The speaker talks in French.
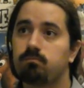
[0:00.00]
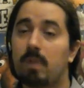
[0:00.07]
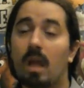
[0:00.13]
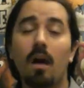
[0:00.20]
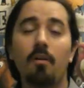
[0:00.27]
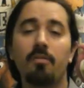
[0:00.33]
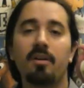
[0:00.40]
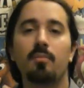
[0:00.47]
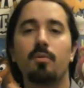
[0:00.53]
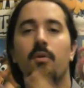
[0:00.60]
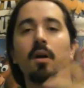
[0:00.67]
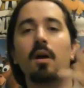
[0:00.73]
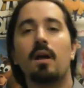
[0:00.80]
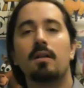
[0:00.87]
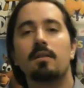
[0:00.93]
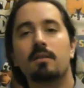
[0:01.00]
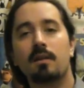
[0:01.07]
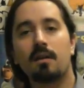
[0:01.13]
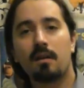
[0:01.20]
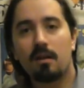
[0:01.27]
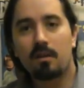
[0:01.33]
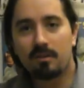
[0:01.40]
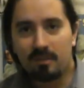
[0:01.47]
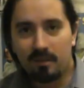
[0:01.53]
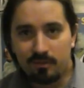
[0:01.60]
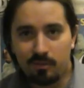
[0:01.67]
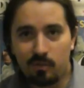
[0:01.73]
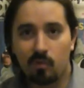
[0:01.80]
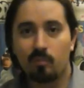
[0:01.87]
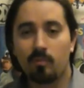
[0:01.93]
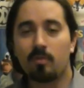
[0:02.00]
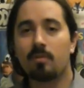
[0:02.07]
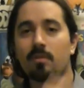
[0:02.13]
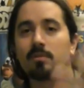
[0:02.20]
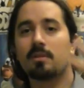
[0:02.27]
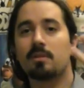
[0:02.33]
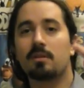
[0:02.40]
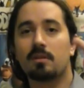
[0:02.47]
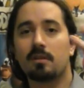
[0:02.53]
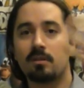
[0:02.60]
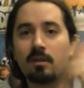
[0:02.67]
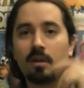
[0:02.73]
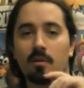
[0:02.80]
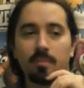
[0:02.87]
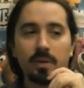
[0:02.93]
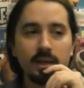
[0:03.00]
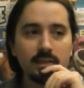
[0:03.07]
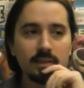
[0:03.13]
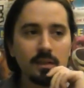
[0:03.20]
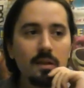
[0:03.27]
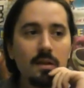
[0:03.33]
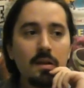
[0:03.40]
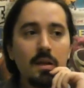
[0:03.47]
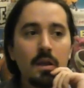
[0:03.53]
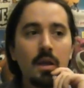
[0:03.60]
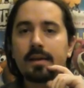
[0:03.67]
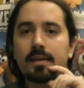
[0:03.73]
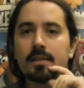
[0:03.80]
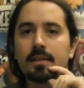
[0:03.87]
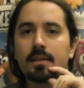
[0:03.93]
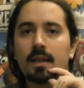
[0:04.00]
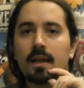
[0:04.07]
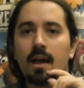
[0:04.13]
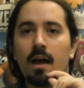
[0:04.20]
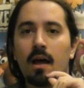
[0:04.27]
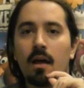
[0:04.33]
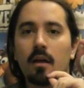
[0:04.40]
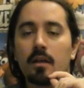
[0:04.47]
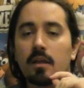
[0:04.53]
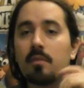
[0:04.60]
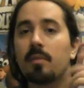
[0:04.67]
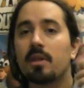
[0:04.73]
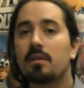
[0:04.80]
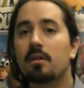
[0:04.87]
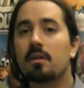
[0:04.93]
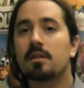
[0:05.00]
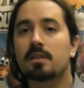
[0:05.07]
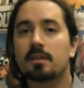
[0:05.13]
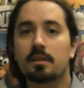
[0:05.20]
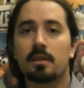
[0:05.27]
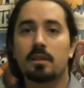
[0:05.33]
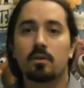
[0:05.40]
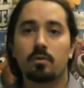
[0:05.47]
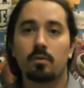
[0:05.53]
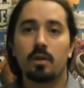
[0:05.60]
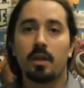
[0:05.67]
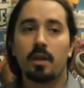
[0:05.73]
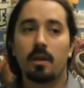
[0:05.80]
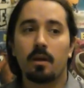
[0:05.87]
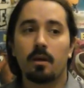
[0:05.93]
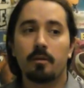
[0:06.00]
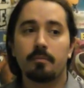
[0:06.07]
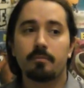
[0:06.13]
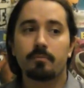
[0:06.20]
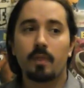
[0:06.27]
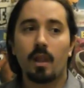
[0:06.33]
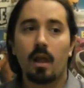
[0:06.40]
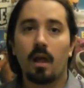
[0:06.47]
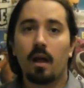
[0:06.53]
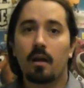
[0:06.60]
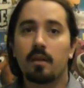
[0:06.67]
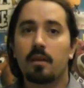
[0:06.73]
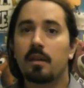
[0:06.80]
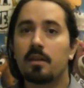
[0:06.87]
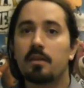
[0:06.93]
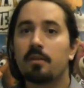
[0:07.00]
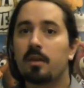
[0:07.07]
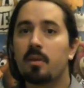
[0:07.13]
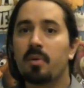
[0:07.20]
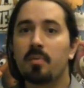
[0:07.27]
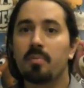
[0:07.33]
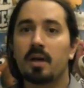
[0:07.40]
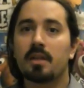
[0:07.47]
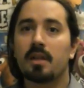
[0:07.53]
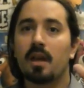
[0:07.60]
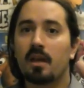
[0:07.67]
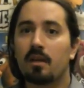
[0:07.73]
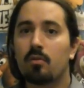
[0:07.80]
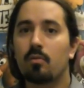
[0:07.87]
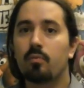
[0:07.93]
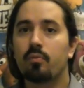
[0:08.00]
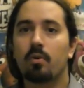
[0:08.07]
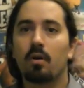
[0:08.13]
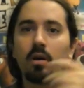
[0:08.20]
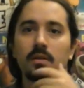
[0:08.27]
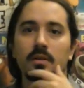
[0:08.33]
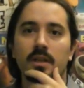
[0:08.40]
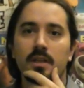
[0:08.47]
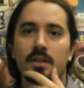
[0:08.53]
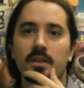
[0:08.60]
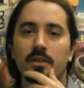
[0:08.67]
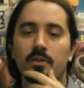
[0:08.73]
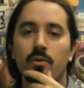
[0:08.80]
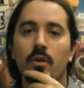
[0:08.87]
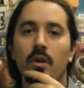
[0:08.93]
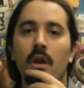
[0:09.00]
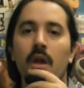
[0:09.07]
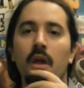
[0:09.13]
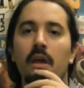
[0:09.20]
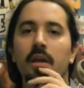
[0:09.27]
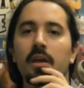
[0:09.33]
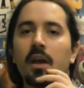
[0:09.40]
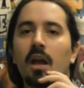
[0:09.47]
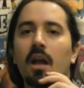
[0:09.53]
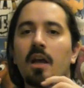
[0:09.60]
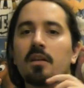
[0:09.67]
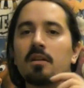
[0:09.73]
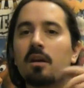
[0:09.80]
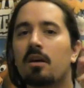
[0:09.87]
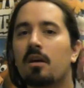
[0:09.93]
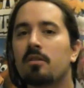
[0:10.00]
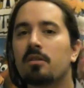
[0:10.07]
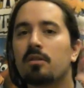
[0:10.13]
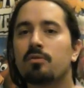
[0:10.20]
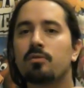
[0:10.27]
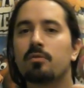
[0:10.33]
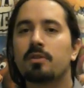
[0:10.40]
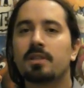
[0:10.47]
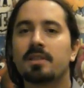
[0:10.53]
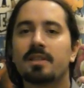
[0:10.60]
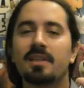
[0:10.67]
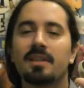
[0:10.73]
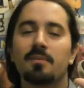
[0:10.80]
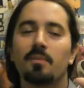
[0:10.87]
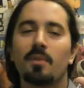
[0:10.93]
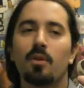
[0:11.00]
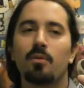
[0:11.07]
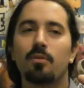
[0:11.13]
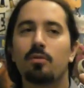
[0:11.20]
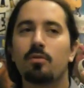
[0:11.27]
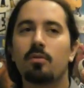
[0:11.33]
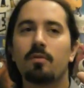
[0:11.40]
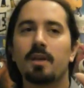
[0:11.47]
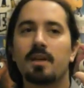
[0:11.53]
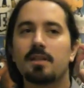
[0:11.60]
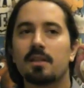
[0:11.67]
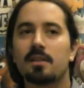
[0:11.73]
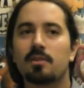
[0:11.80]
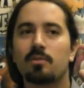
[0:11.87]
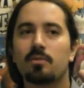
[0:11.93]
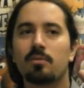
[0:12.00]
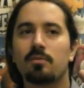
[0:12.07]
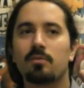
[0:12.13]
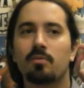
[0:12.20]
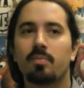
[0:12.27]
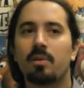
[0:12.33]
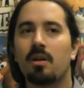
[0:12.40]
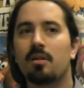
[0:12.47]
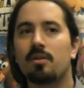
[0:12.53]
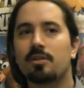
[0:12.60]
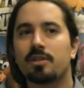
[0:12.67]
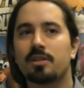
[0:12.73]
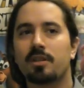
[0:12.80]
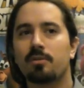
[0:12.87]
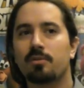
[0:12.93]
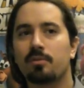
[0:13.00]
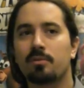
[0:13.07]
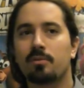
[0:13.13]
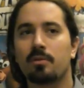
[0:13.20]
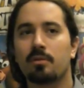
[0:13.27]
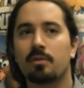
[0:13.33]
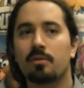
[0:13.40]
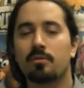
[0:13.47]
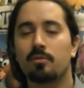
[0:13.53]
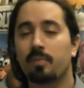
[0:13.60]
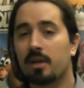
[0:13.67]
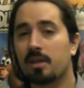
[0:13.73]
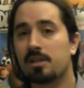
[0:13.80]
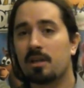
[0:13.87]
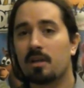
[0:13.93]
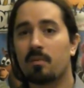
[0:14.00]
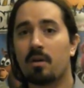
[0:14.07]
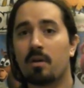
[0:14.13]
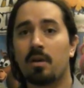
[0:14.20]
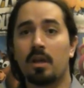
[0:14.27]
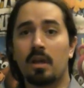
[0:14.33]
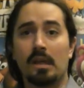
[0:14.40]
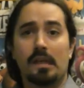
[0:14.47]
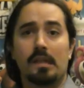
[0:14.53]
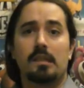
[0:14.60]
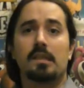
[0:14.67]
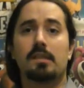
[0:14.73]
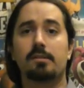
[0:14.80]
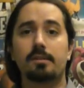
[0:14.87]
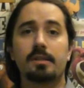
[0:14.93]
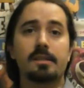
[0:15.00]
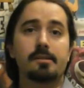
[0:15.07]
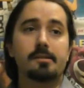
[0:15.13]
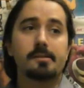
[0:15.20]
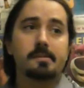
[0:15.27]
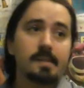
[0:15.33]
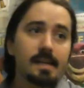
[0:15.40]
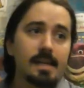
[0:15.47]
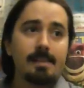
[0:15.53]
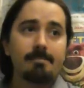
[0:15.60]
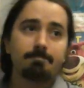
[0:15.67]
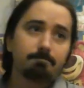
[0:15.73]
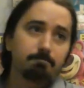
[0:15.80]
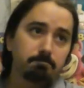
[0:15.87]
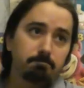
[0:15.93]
Enfin bon, dans notre monde, euh, dans le présent, Regina, qui maintenant sait que les euh, qui, qui, prépare des haricots pour rentrer chez eux, et elle a entendu aussi une conversation de Blanche et euh, du prince charmant, qui se disent que ouais,